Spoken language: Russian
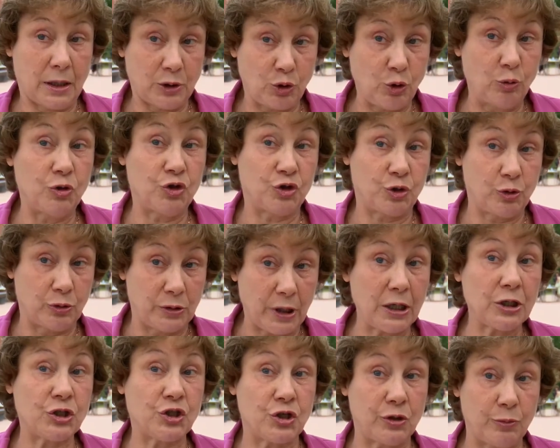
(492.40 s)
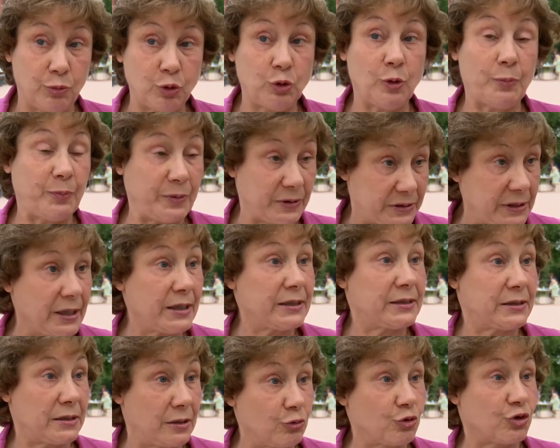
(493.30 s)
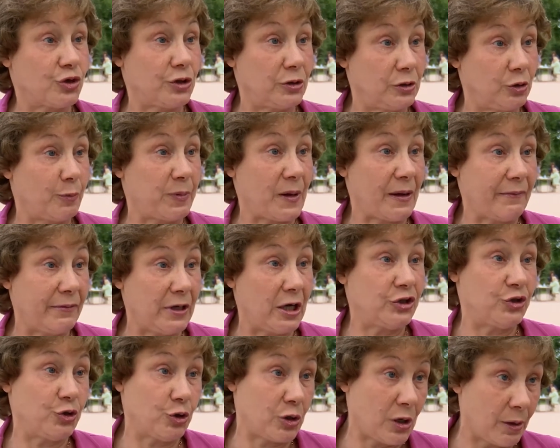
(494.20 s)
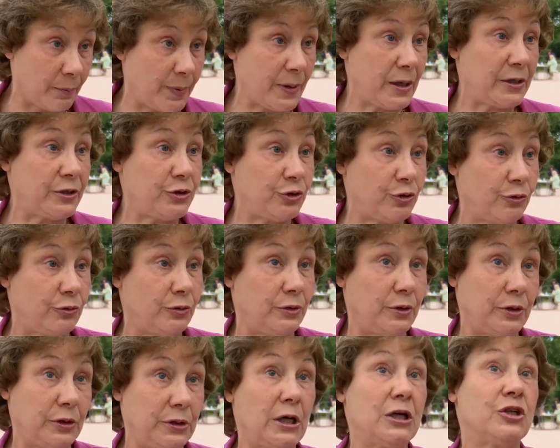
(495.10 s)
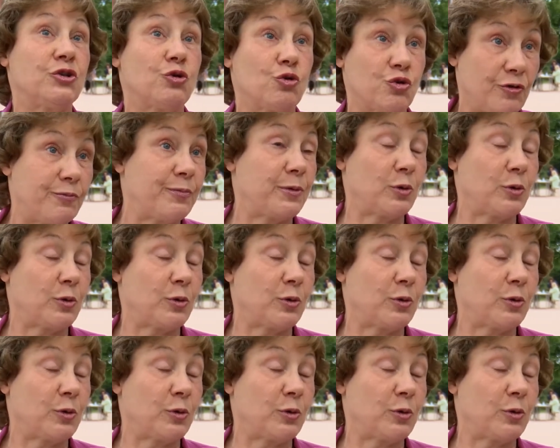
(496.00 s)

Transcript: Я думаю, что дальше буду писать уже на управляющую компанию и дальше уже